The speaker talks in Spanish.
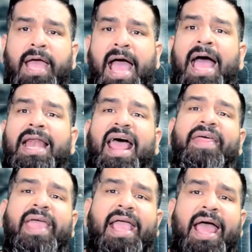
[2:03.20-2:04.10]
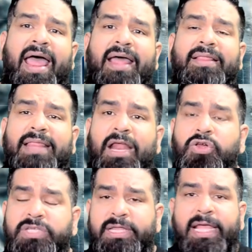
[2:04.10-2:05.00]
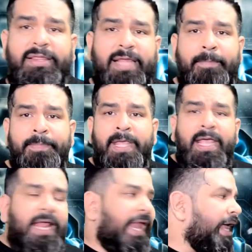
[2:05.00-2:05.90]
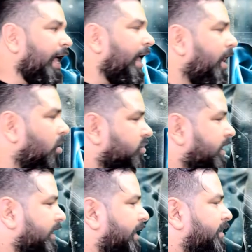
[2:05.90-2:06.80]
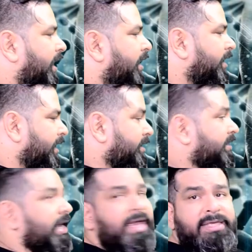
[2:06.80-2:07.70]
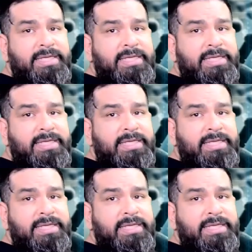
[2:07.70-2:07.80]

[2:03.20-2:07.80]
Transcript: a la década de los 70. En la década de los 70, este